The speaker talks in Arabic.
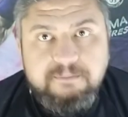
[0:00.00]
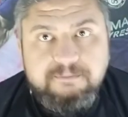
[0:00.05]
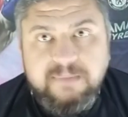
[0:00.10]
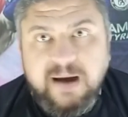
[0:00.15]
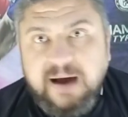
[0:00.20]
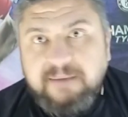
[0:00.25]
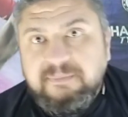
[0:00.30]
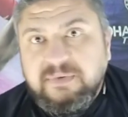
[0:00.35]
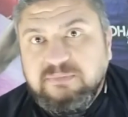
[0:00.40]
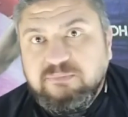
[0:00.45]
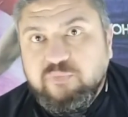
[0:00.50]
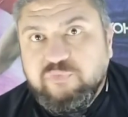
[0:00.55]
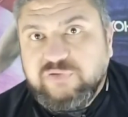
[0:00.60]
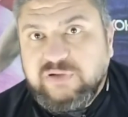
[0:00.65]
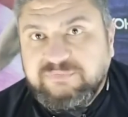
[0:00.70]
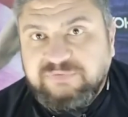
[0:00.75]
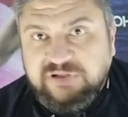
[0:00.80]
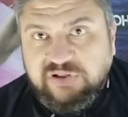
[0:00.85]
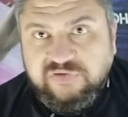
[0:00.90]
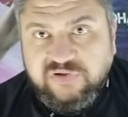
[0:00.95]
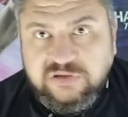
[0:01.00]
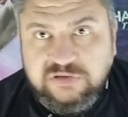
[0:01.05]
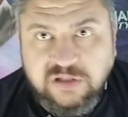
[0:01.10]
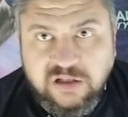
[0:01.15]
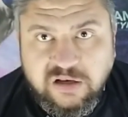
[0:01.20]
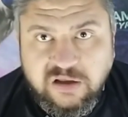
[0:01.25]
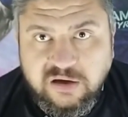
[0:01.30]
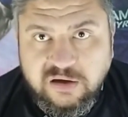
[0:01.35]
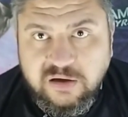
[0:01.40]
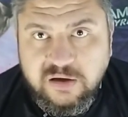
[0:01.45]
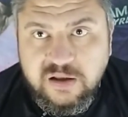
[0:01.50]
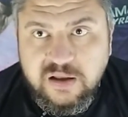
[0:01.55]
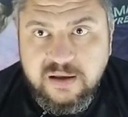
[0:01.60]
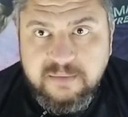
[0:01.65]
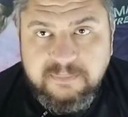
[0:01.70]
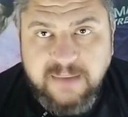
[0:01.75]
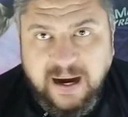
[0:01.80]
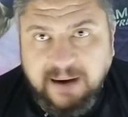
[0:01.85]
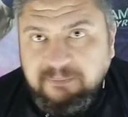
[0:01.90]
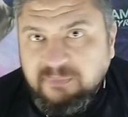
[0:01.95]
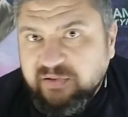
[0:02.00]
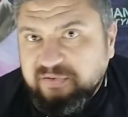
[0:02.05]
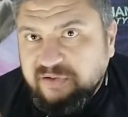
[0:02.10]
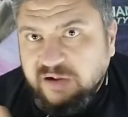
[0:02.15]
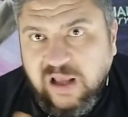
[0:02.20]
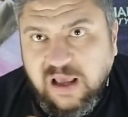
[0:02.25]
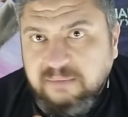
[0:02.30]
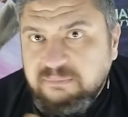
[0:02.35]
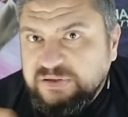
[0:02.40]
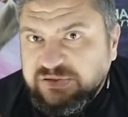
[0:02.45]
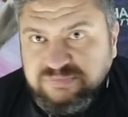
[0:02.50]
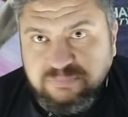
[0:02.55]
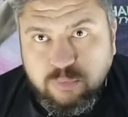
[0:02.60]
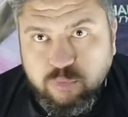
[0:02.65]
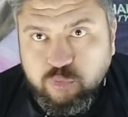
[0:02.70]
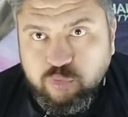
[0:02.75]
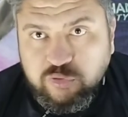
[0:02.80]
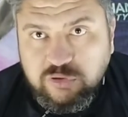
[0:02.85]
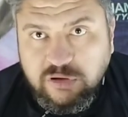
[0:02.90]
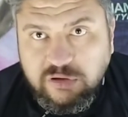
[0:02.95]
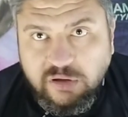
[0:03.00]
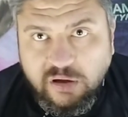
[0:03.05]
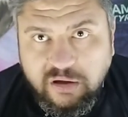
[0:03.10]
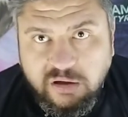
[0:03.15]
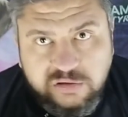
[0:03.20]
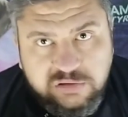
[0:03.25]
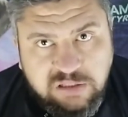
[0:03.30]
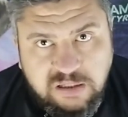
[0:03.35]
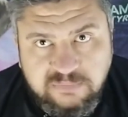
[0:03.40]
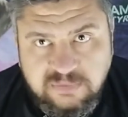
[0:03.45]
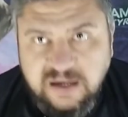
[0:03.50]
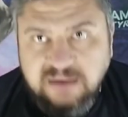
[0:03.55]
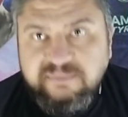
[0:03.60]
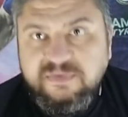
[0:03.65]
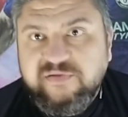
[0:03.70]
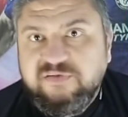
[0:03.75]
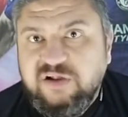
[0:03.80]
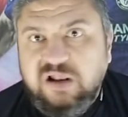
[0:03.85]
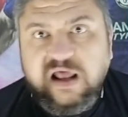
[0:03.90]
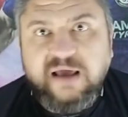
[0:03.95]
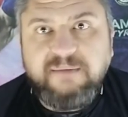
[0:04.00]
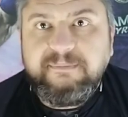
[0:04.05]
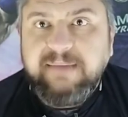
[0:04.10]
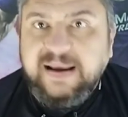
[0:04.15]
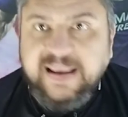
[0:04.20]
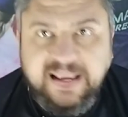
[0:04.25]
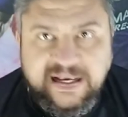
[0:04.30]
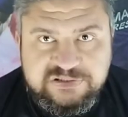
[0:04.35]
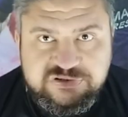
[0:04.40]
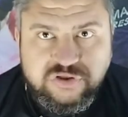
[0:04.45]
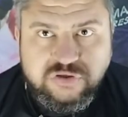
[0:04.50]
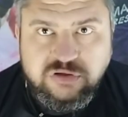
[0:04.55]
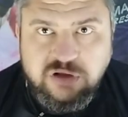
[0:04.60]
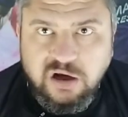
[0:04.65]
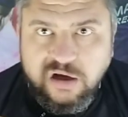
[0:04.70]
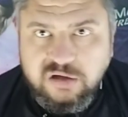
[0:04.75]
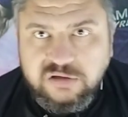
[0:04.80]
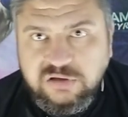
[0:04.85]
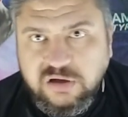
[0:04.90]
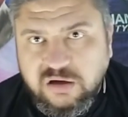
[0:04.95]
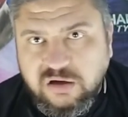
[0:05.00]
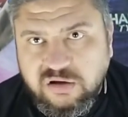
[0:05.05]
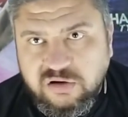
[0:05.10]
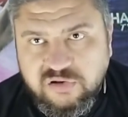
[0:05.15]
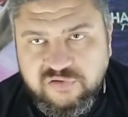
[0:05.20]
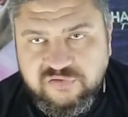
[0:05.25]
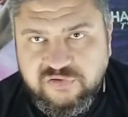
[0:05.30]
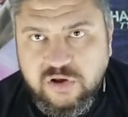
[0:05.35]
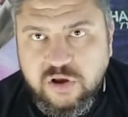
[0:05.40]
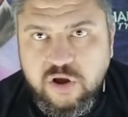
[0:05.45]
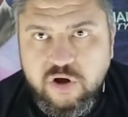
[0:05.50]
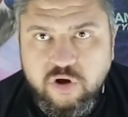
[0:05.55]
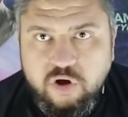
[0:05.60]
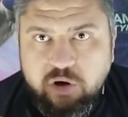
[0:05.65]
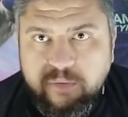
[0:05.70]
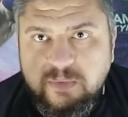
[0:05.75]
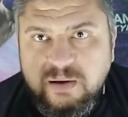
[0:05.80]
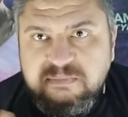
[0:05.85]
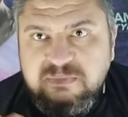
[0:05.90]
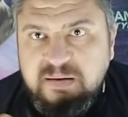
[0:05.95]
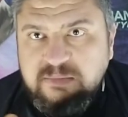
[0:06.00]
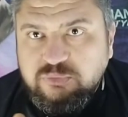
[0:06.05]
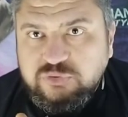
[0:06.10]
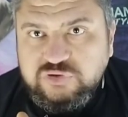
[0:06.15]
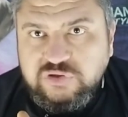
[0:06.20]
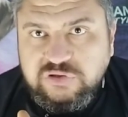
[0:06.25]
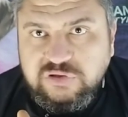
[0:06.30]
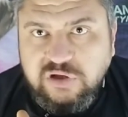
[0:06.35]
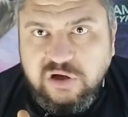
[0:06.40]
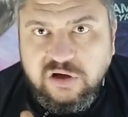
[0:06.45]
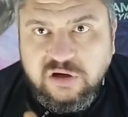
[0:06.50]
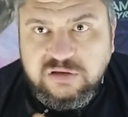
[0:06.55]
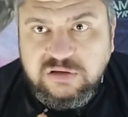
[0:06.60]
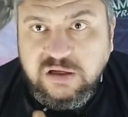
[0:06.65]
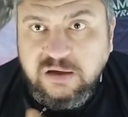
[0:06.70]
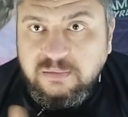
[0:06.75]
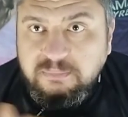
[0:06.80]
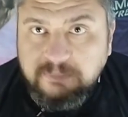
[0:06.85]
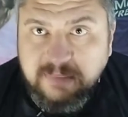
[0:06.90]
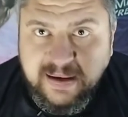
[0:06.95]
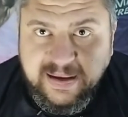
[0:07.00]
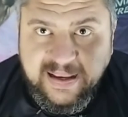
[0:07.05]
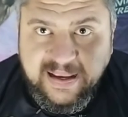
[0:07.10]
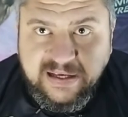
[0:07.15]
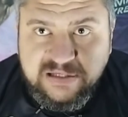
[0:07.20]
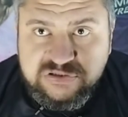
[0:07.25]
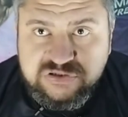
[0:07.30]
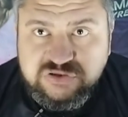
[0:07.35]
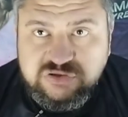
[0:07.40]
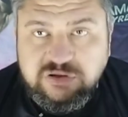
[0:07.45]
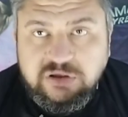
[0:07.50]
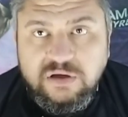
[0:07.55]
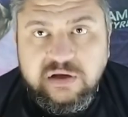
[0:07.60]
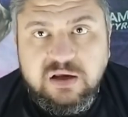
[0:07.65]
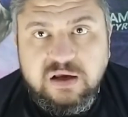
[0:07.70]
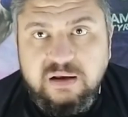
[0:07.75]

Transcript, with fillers: محمد مصطفى تصدى لها محمد صلاح مش موجود النهارده محمد صلاح ما جاش النهارده خالص عمر مرموش النهارده ما جاش